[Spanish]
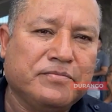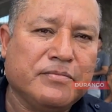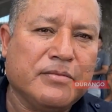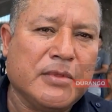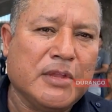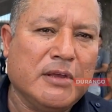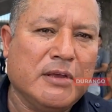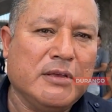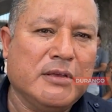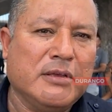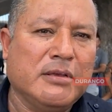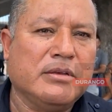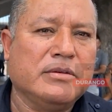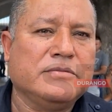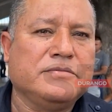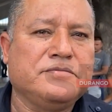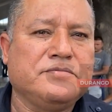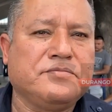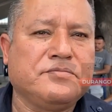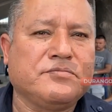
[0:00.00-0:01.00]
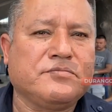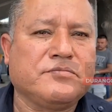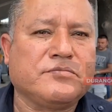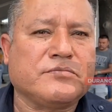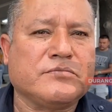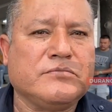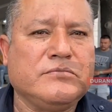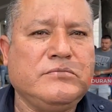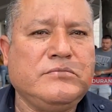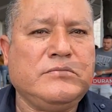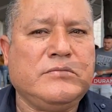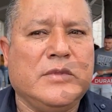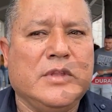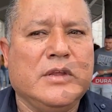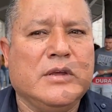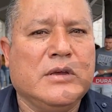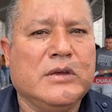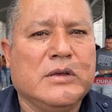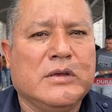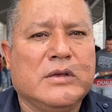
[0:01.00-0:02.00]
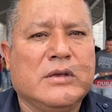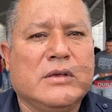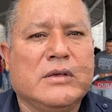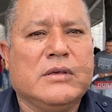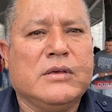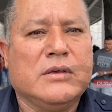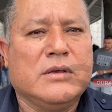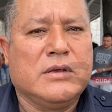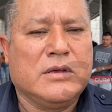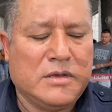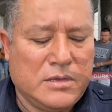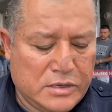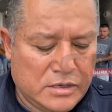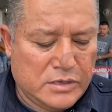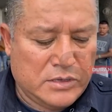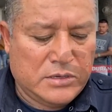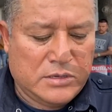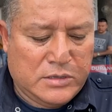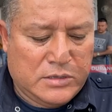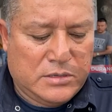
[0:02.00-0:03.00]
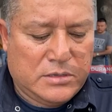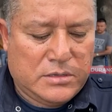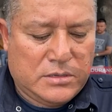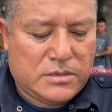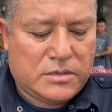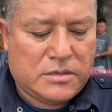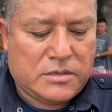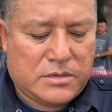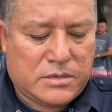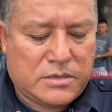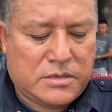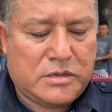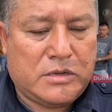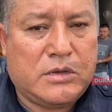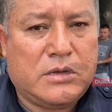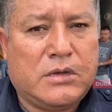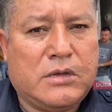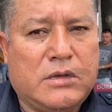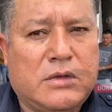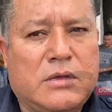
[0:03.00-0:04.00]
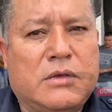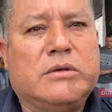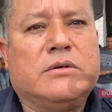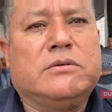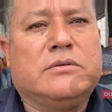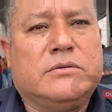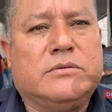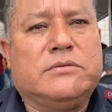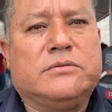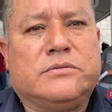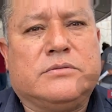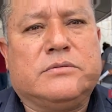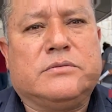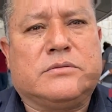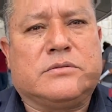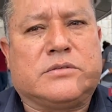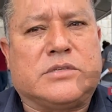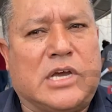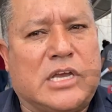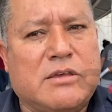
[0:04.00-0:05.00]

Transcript: ¿Tienen algún tiempo, comandante, para estar aquí este, indefinido, 24 horas?